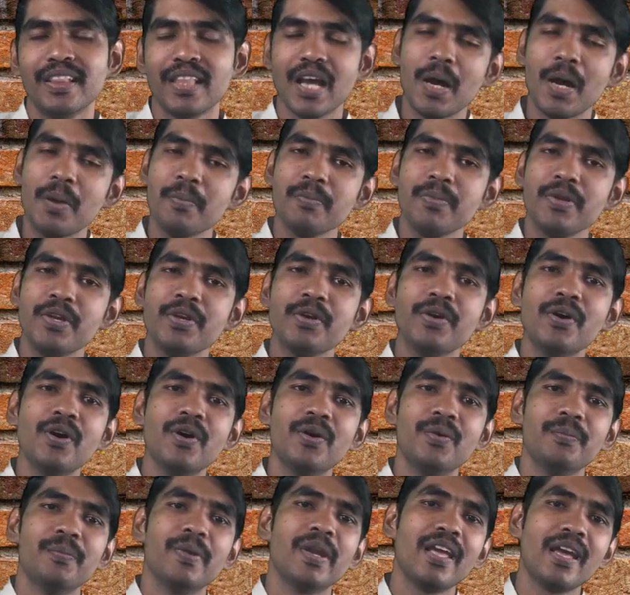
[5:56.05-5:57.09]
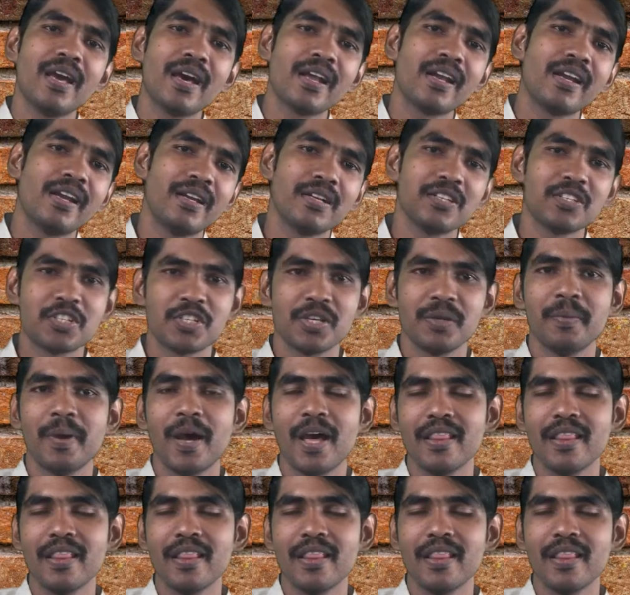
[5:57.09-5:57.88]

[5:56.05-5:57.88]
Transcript: தம்பியும் பிள்ளையார் நினைச்ச